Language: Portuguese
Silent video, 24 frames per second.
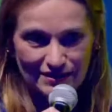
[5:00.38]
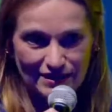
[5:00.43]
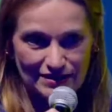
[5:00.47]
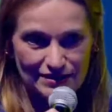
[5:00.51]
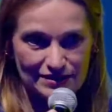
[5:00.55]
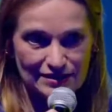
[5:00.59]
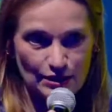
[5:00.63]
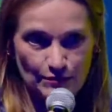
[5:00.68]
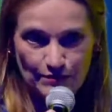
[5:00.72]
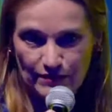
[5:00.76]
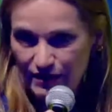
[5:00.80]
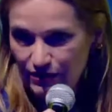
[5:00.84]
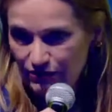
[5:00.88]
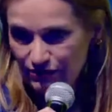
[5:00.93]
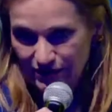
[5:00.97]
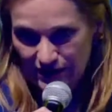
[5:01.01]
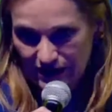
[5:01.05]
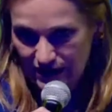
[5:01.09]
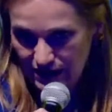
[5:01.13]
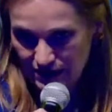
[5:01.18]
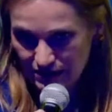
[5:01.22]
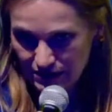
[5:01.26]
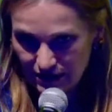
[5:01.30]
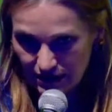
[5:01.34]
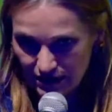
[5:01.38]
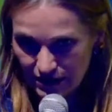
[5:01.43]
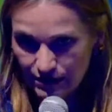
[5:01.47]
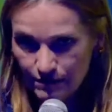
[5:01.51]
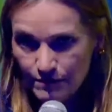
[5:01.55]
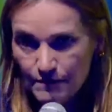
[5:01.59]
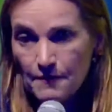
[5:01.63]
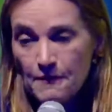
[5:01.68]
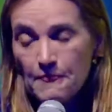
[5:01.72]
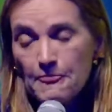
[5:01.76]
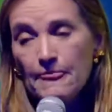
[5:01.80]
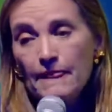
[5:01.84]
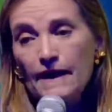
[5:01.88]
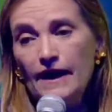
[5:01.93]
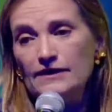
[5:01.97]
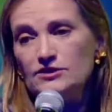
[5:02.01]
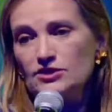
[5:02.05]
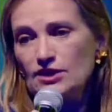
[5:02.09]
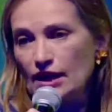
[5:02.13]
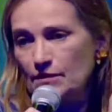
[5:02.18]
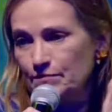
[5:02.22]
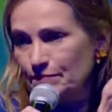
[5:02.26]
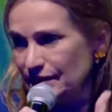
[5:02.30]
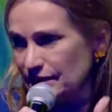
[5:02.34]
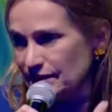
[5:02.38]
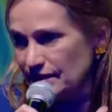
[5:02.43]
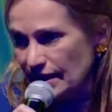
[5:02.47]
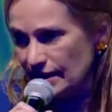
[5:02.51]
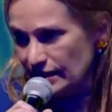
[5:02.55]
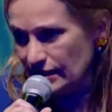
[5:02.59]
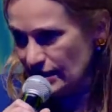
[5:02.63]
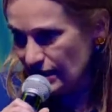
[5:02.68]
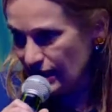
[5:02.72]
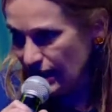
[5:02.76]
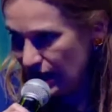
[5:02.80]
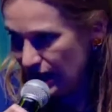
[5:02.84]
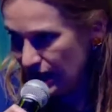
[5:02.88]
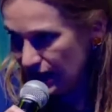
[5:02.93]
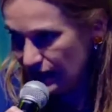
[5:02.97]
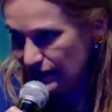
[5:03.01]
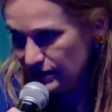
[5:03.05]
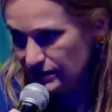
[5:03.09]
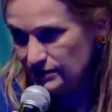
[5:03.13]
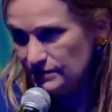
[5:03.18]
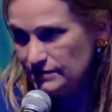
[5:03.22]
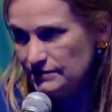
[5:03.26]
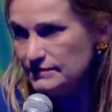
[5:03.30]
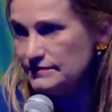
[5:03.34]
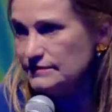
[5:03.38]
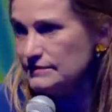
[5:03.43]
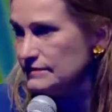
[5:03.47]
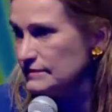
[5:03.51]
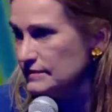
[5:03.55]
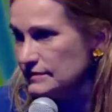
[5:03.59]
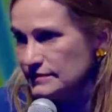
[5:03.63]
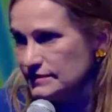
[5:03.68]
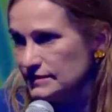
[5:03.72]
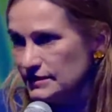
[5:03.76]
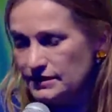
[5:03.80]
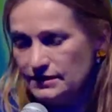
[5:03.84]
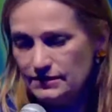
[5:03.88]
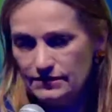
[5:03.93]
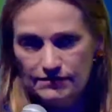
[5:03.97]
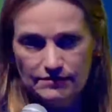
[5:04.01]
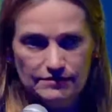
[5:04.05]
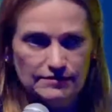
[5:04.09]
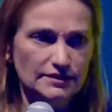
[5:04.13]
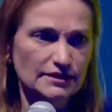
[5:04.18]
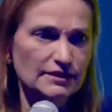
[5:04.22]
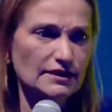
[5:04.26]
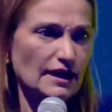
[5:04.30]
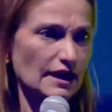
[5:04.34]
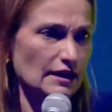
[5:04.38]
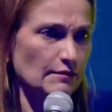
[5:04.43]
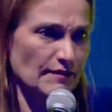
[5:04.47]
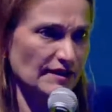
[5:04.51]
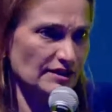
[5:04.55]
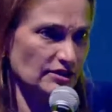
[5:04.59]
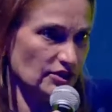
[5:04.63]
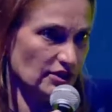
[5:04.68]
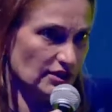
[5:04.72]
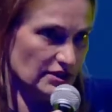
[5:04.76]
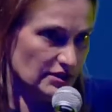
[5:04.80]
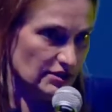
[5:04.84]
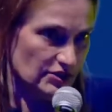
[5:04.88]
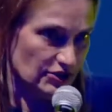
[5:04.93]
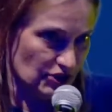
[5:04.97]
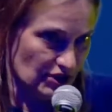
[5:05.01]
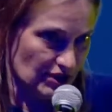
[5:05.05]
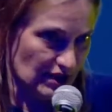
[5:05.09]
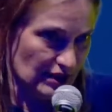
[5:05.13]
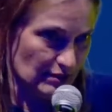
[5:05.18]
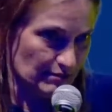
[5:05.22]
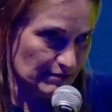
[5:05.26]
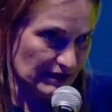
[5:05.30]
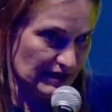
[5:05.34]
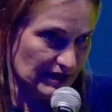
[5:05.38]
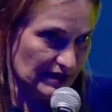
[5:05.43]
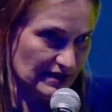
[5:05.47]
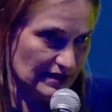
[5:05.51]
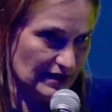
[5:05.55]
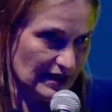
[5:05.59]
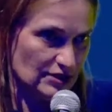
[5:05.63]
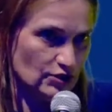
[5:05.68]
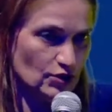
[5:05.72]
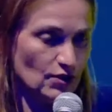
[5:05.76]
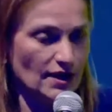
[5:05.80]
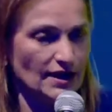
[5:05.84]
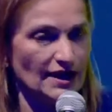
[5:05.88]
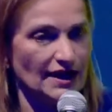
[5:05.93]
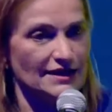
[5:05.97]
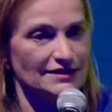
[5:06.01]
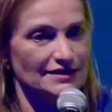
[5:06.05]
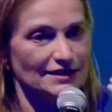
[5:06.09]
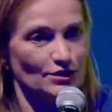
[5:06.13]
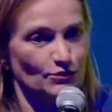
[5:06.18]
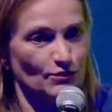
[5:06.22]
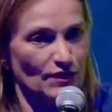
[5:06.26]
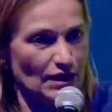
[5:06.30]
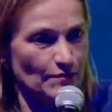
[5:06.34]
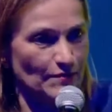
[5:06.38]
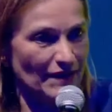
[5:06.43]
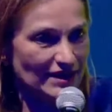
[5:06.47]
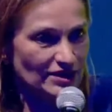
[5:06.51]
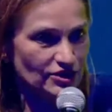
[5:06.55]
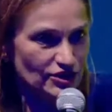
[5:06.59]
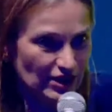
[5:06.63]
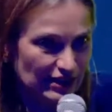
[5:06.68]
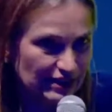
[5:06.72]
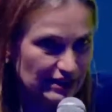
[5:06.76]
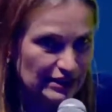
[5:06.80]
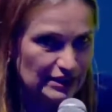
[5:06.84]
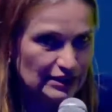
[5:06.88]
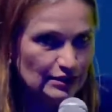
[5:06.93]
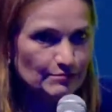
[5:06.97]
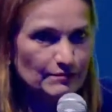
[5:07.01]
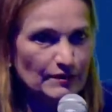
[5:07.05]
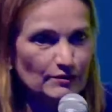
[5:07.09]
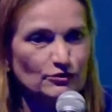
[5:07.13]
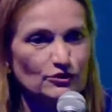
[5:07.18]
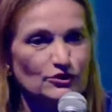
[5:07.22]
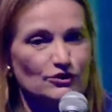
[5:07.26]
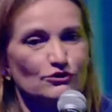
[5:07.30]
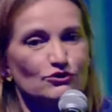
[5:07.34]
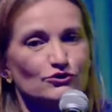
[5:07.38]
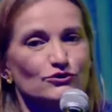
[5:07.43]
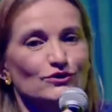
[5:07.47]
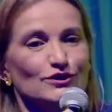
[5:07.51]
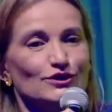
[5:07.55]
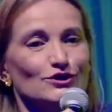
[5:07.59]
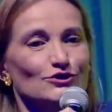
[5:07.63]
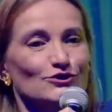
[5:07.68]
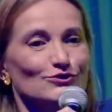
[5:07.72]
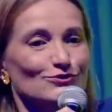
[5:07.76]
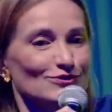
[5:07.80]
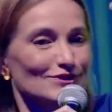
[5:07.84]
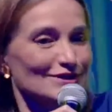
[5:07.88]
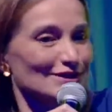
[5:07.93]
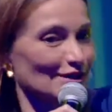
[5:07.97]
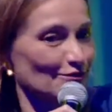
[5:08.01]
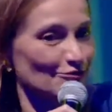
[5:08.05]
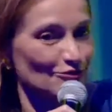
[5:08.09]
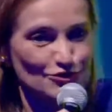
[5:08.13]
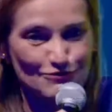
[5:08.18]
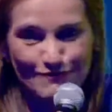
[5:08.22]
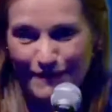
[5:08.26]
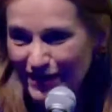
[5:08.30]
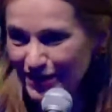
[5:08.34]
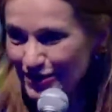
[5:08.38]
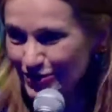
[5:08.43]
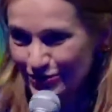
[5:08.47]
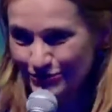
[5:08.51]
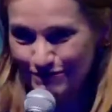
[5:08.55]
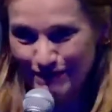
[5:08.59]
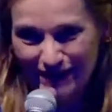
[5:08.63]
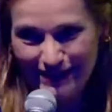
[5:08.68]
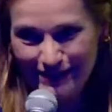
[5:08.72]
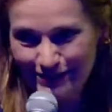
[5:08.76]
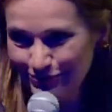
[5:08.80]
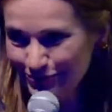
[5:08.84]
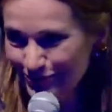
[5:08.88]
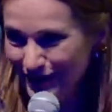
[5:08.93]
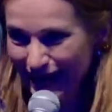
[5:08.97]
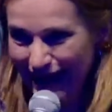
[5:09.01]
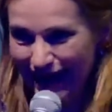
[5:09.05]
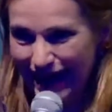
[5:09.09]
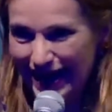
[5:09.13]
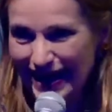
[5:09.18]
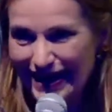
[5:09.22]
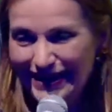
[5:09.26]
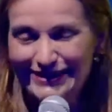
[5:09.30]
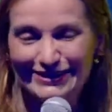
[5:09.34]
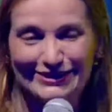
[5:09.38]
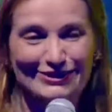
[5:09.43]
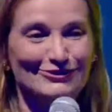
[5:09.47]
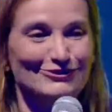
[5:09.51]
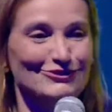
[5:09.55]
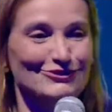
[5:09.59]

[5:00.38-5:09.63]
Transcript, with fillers: ser perfeita, a, a peteca cai, e, e, cai bastante, né? Porque a sua casa não é a mais limpa, os seus filhos não são os mais bem educados,